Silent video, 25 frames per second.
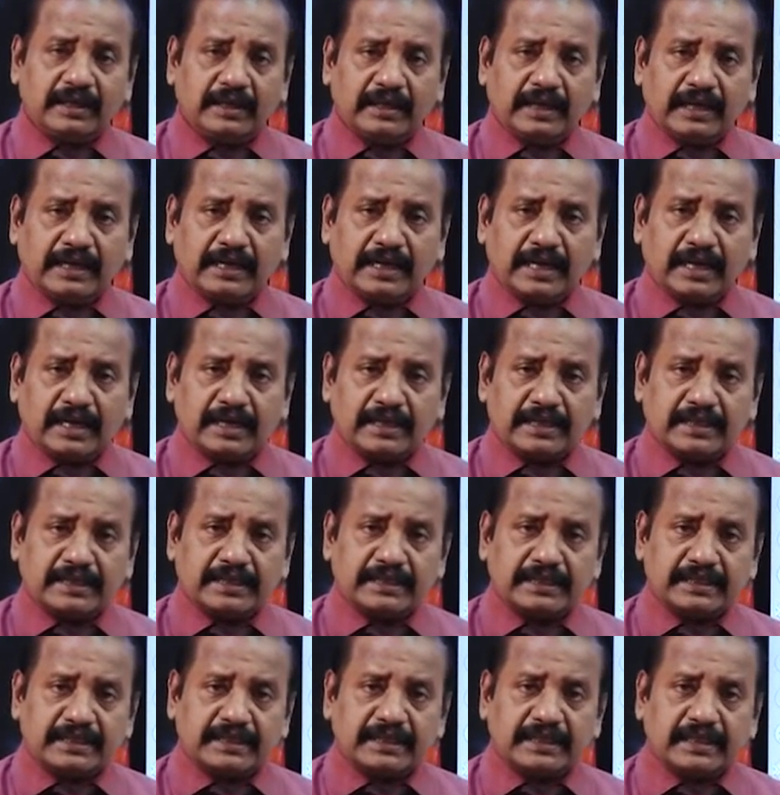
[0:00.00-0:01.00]
எங்களுக்கு
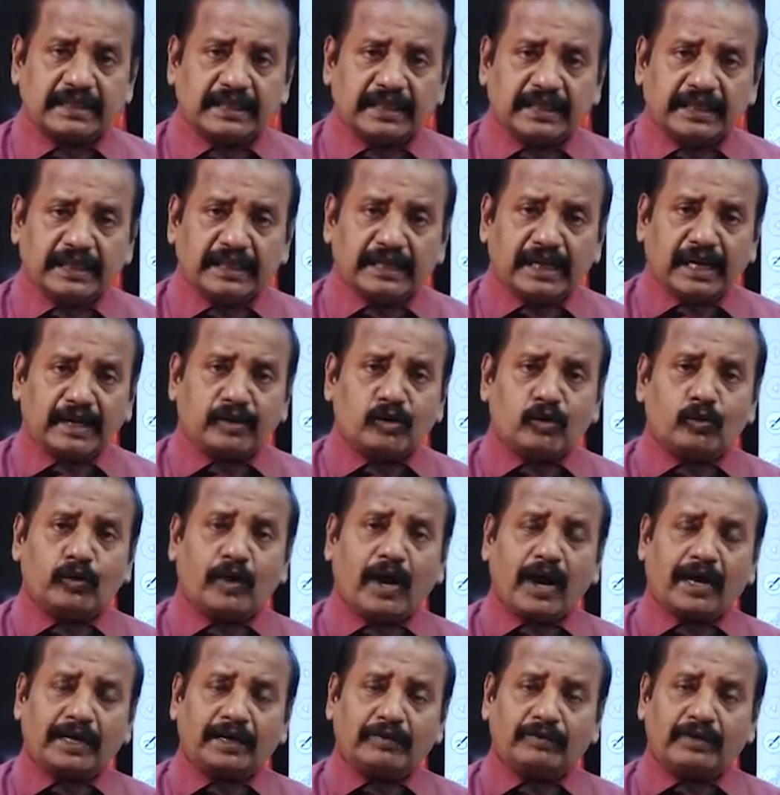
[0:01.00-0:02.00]

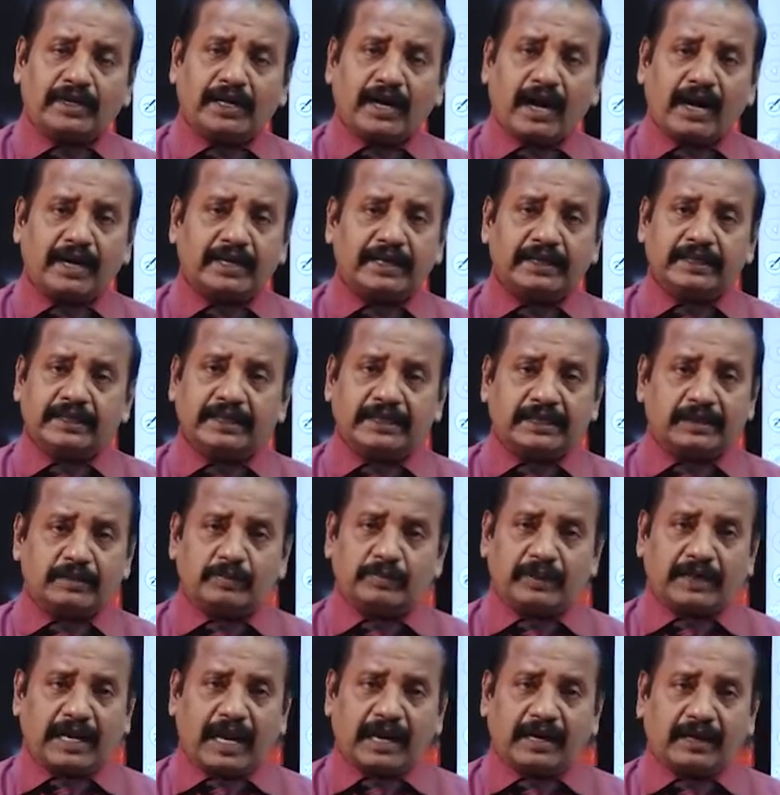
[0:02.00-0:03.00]
இலகுவானவையாக இருக்கும்
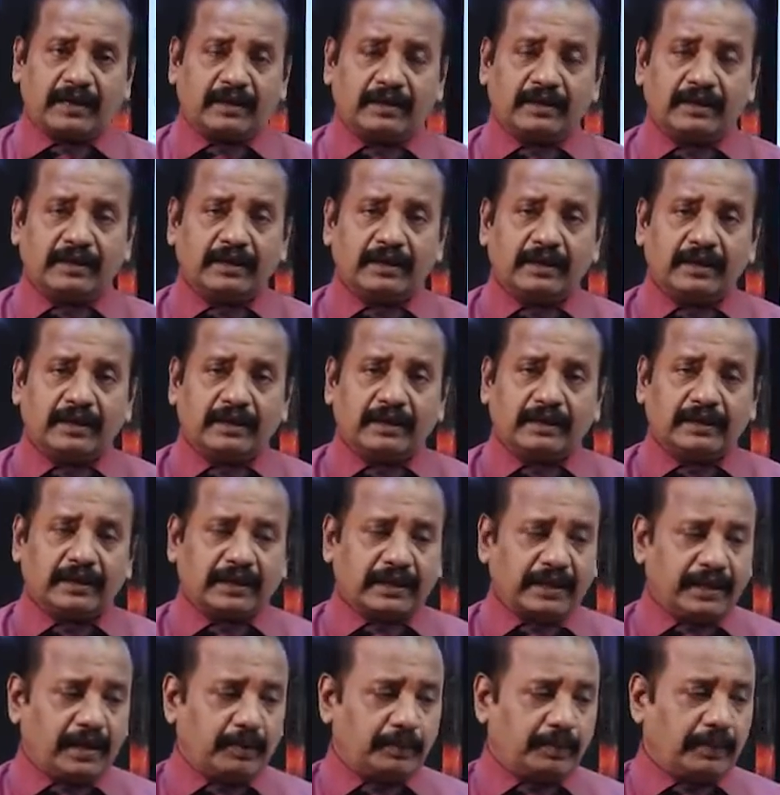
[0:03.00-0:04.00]
நாங்கள்
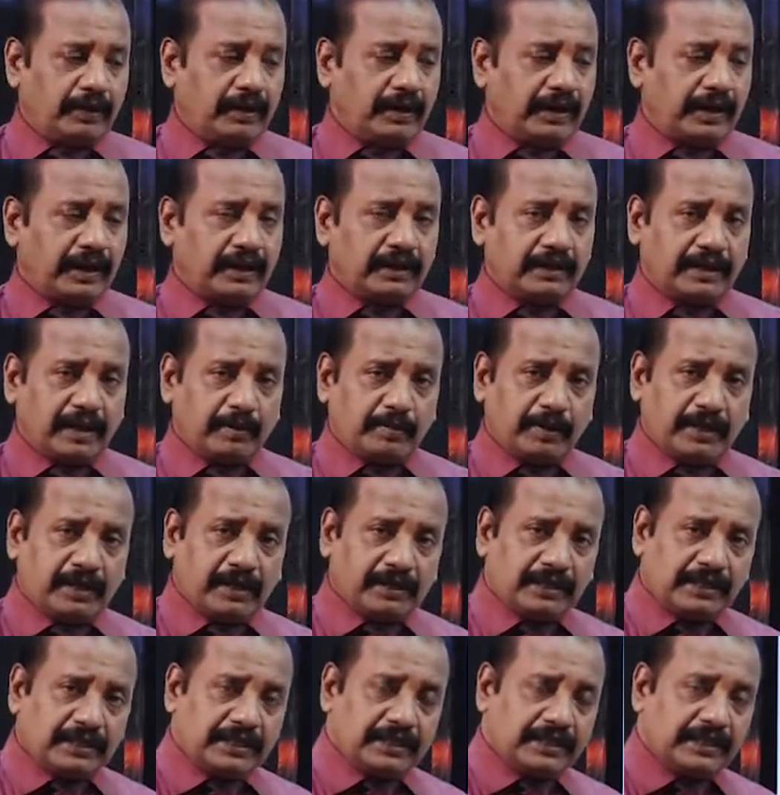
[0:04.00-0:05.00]
நிறைய பிள்ளைகளிடம்
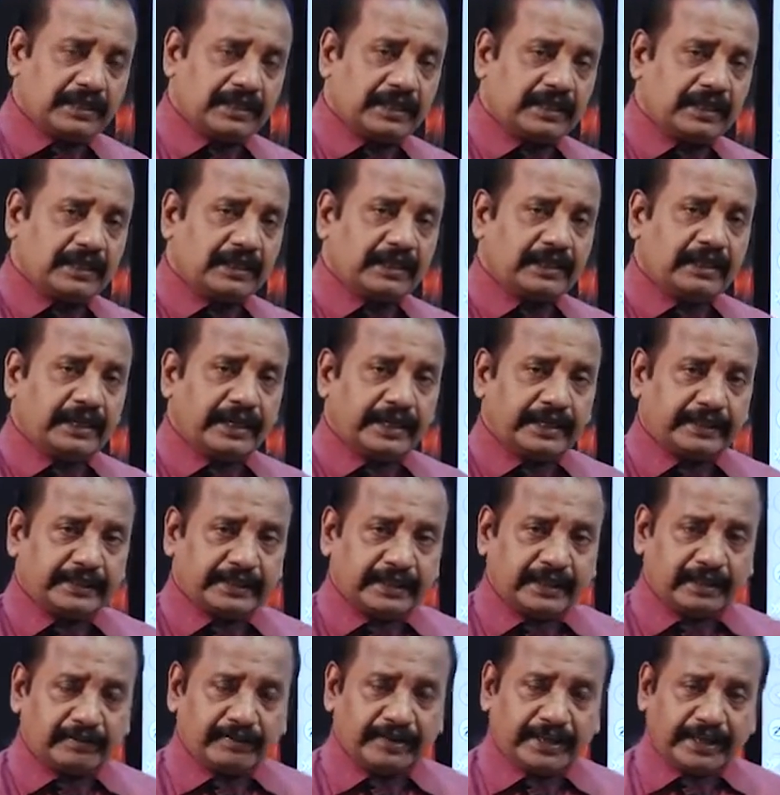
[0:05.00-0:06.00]
அல்லது ஏற்கனவே